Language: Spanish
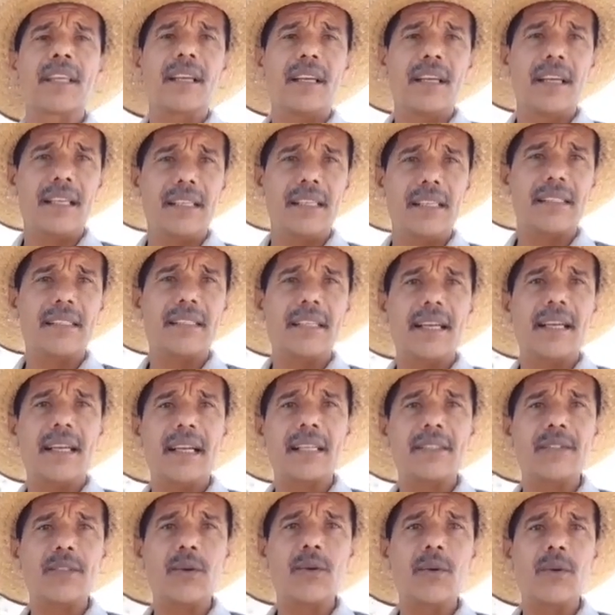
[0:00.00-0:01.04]
En este
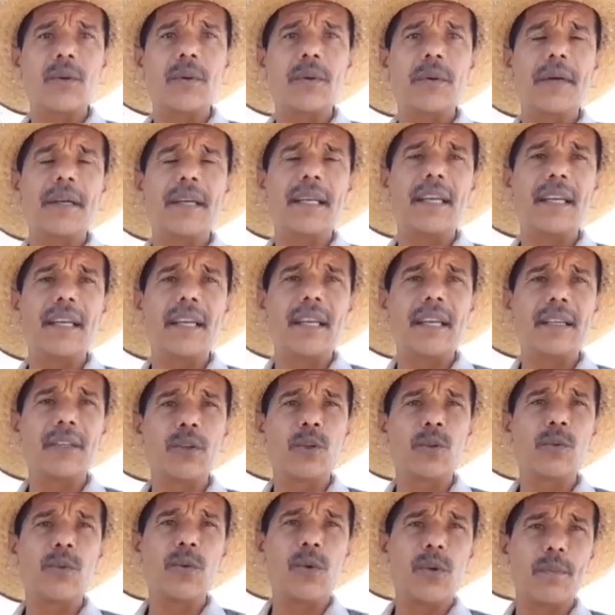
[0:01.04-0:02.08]
caso,
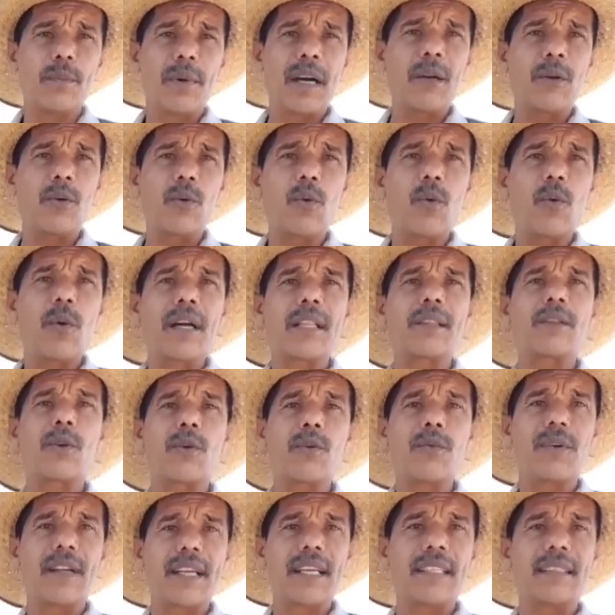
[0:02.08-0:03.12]
ellos formaron cuatro
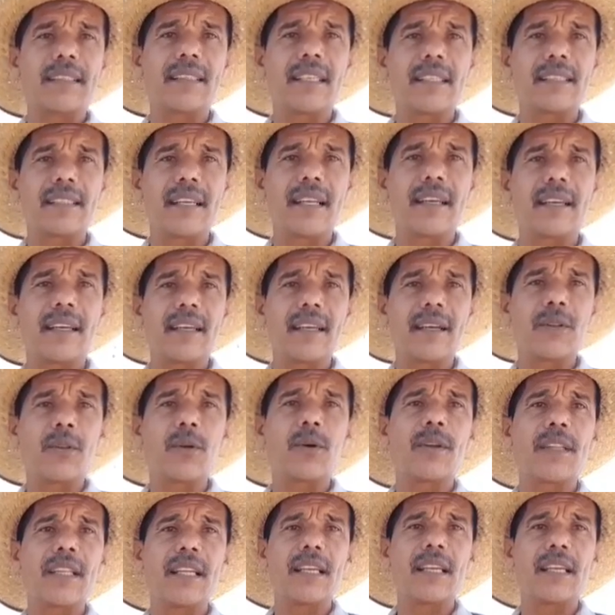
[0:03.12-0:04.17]
frentes
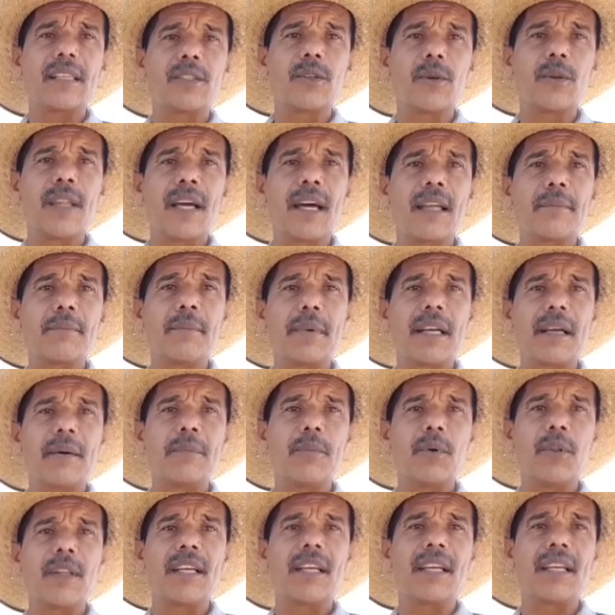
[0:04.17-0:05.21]
alrededor de la ciudad para
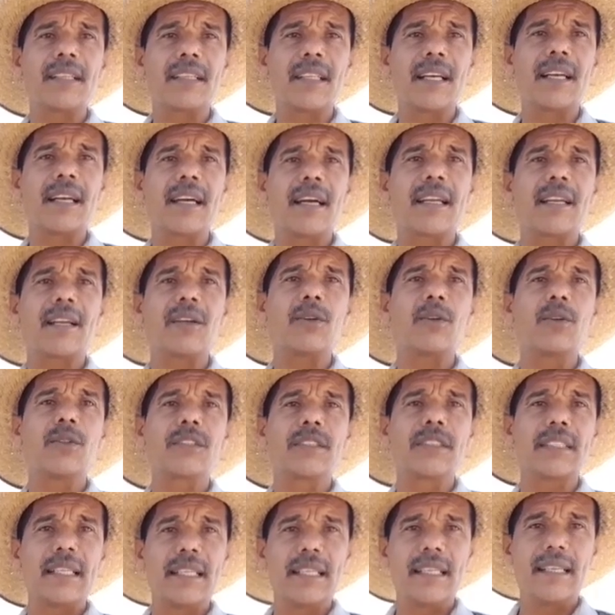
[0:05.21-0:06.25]
poder atacar a los
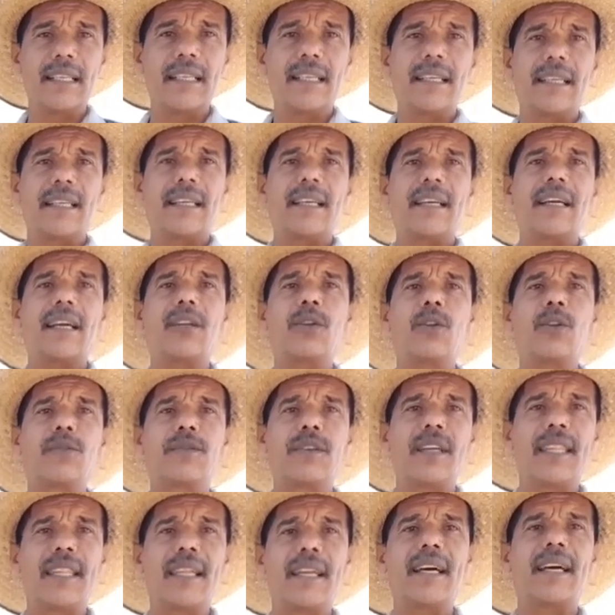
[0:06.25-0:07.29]
a los
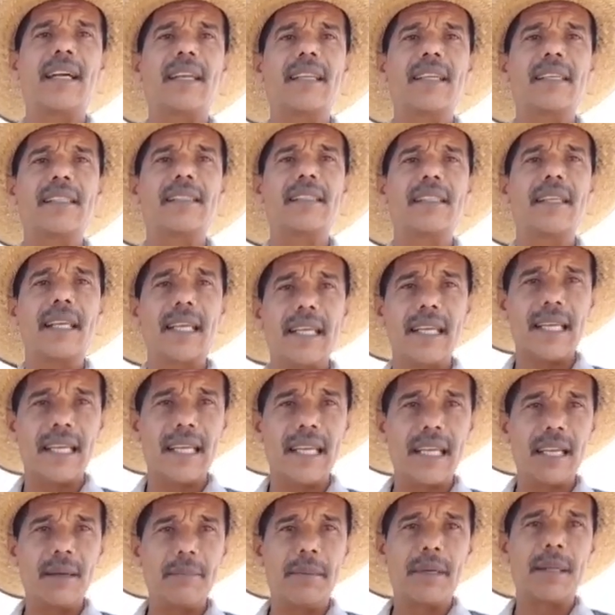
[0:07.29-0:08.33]
federales,
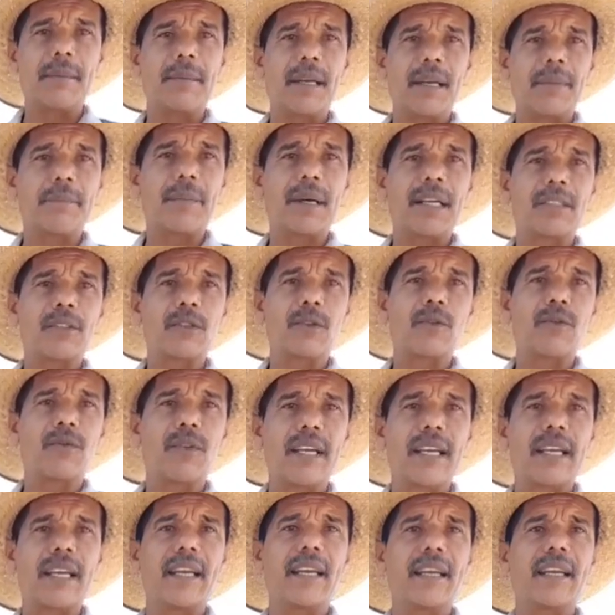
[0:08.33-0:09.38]
el primer paso
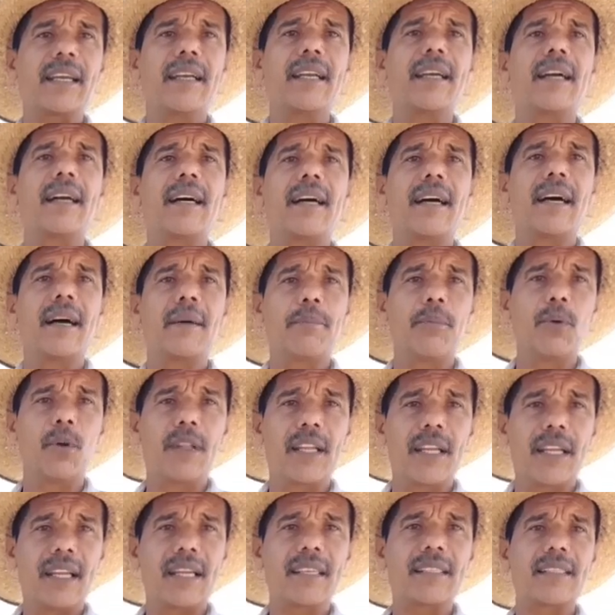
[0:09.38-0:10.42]
fue
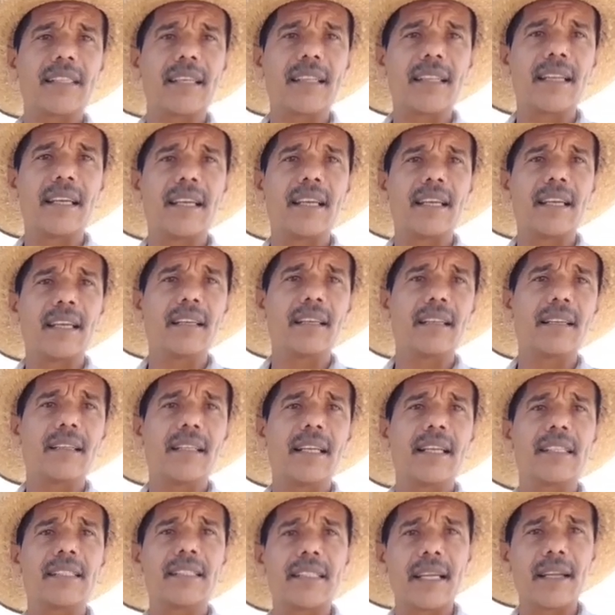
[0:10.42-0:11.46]
apoderarse del,
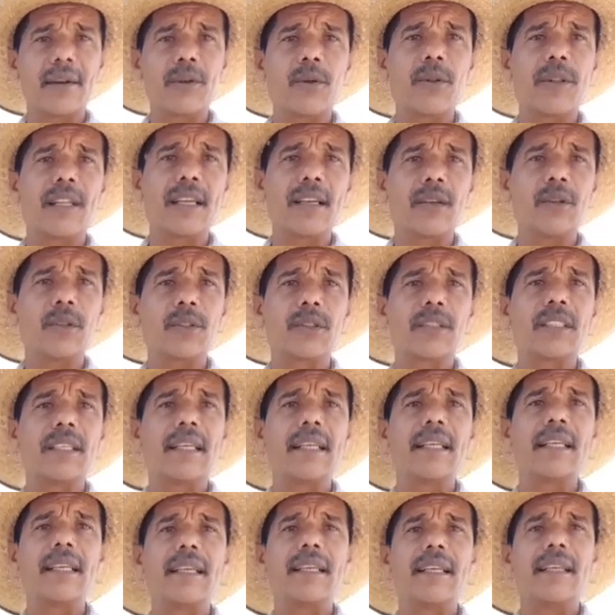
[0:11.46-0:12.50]
cerro de los,
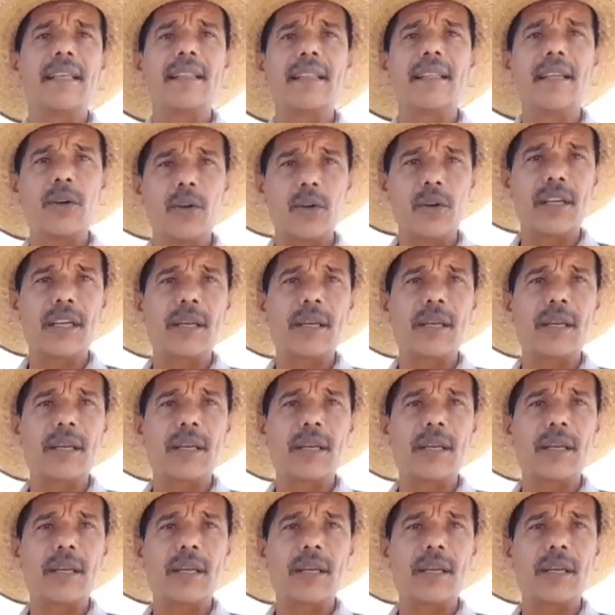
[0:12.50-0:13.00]
de los